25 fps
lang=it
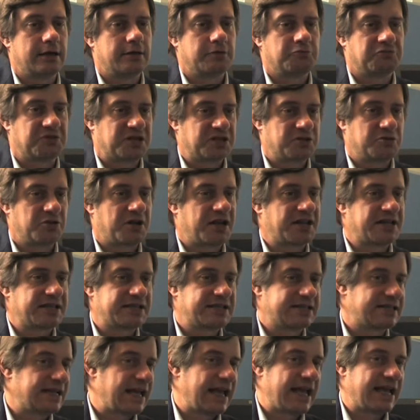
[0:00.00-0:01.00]
una storia di
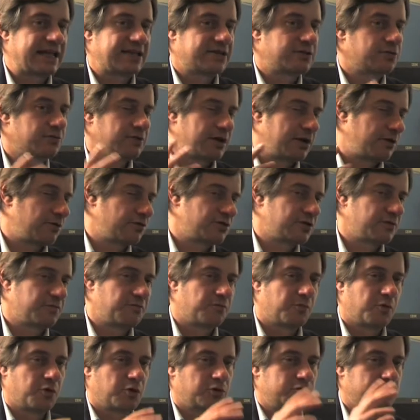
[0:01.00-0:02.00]
sesso, una cosa
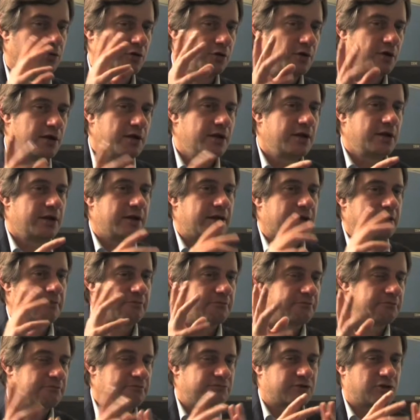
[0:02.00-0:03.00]
molto,
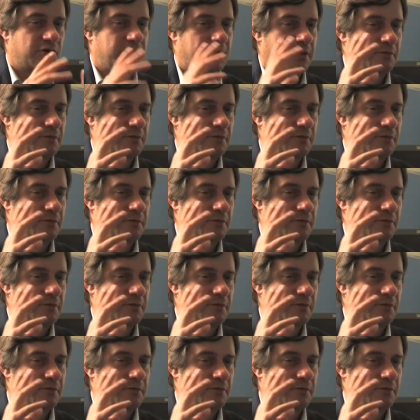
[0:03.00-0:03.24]
insomma,